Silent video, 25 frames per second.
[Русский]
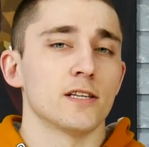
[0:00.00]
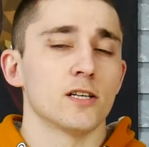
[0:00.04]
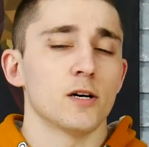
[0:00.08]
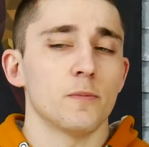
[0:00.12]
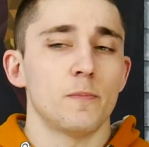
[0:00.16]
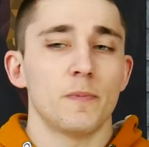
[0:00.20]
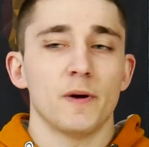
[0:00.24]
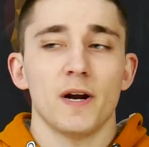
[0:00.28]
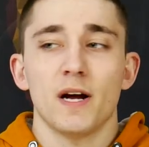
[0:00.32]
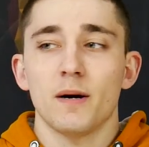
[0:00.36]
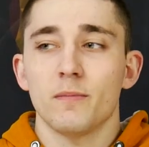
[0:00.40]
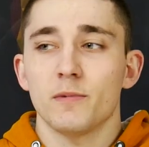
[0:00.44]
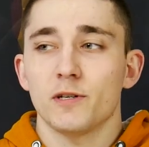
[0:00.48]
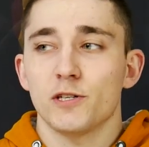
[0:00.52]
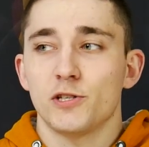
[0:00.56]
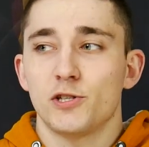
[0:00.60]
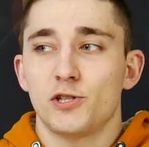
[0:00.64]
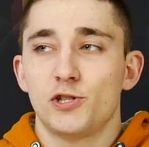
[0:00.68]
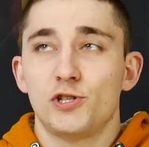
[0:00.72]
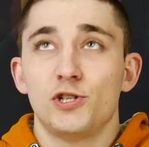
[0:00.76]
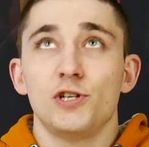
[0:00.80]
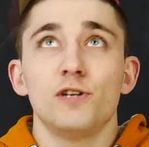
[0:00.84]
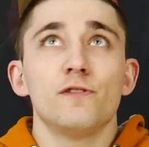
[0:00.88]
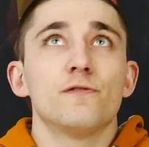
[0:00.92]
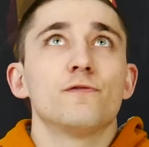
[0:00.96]
но прям
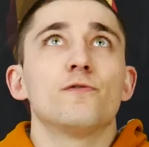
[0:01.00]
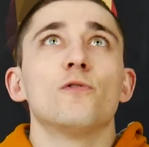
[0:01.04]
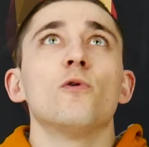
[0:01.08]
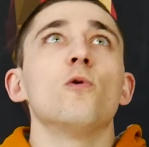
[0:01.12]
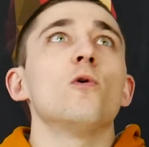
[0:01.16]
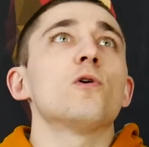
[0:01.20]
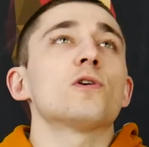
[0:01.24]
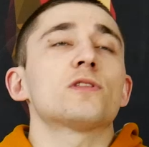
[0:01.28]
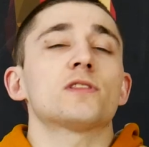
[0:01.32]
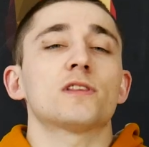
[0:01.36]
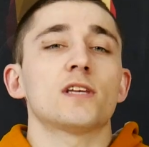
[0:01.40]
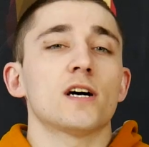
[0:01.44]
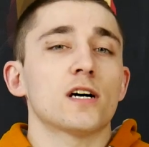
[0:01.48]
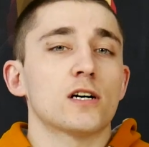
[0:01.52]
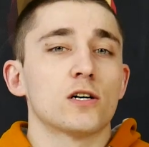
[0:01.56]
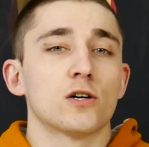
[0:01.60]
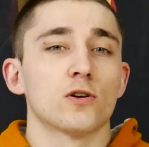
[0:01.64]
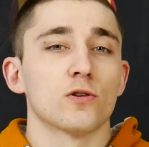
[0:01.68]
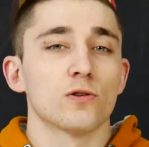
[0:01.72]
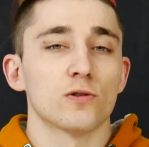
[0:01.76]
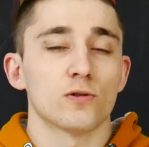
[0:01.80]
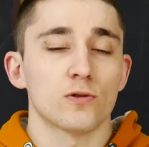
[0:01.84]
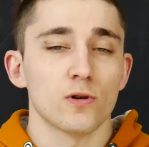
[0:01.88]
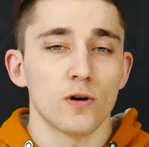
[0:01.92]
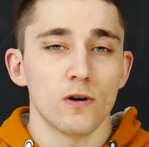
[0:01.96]
чего-то
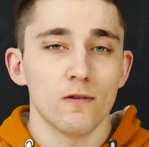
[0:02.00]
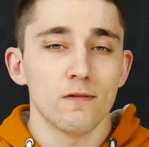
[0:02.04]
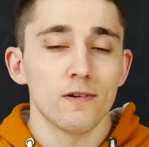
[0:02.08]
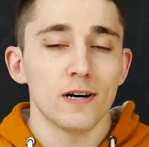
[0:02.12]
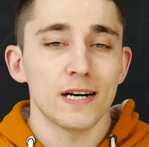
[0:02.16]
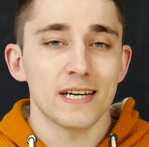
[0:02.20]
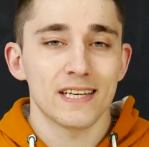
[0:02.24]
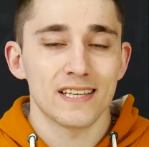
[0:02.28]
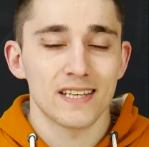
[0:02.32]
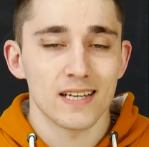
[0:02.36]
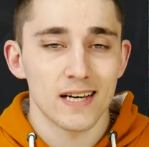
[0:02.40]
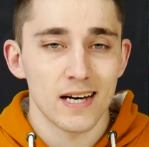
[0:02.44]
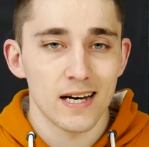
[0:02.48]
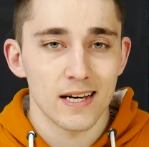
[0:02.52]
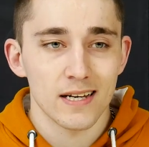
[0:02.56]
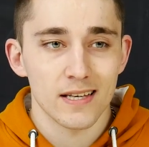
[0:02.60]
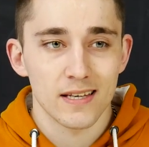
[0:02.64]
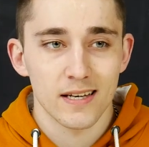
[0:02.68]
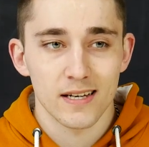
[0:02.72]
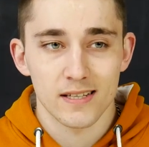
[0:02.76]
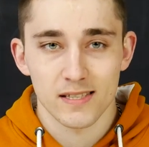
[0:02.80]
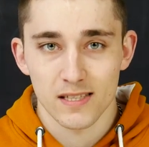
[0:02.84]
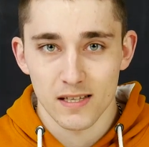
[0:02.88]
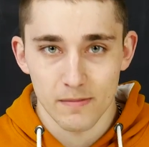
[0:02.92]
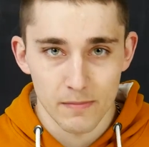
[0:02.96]
крутого я
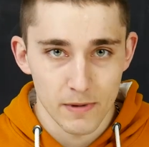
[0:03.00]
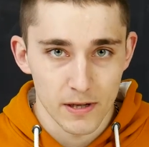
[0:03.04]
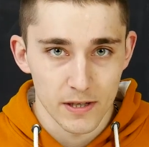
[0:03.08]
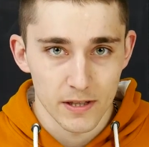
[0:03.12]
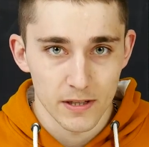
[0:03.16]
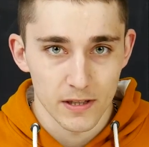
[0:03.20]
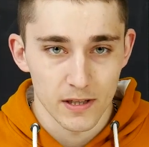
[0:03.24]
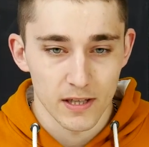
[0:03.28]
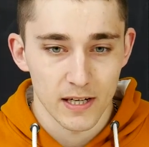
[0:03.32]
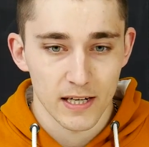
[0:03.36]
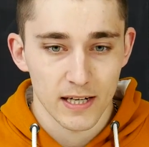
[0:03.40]
не заметил.